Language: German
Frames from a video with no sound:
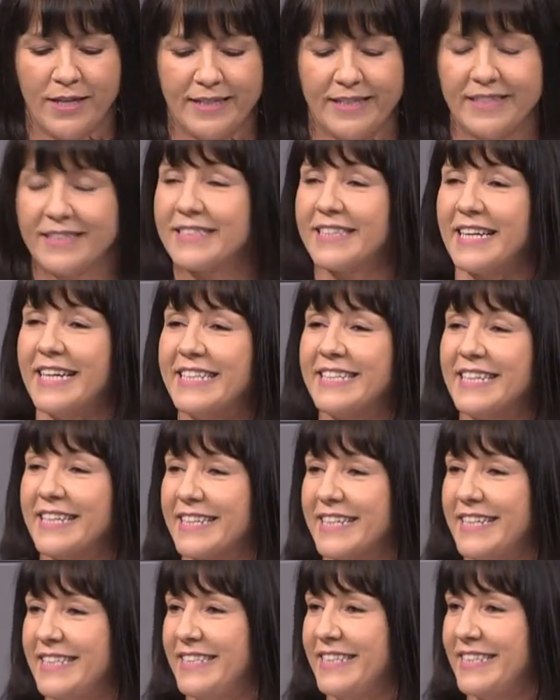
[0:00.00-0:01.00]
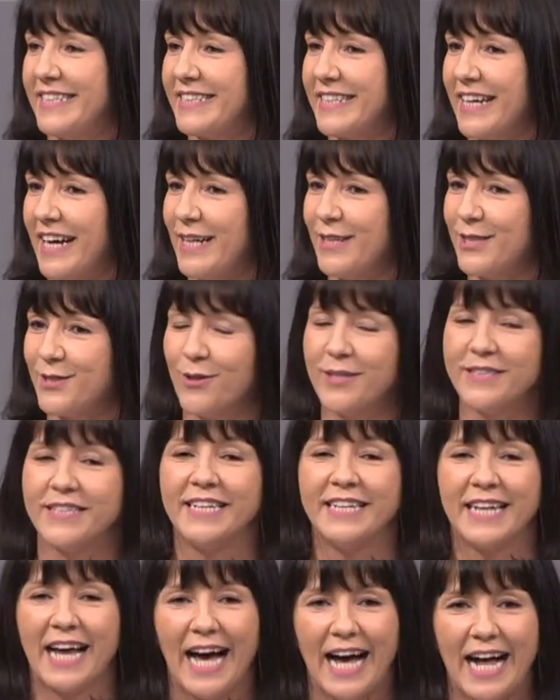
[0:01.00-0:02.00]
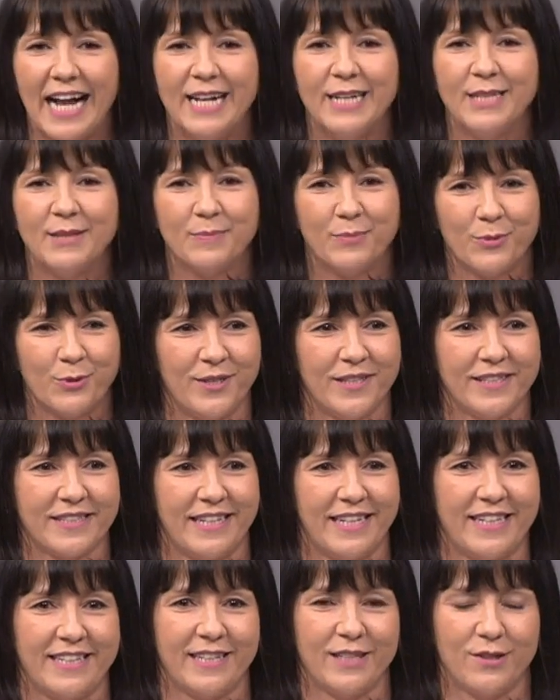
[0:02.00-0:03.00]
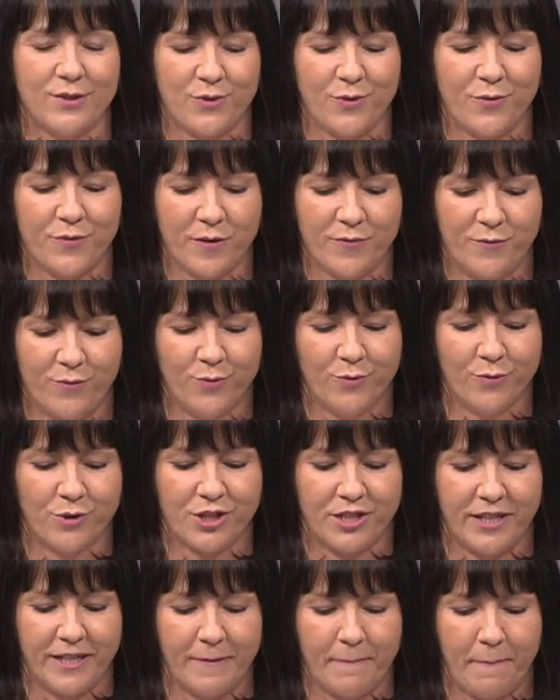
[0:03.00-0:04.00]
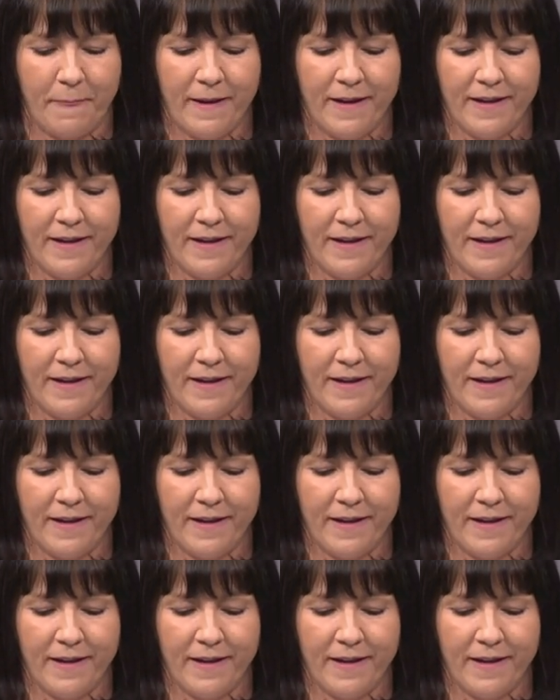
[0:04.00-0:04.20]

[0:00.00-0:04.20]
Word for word: Dieses Elterngeld digital sollte in allen Bundesländern zur Verfügung stehen.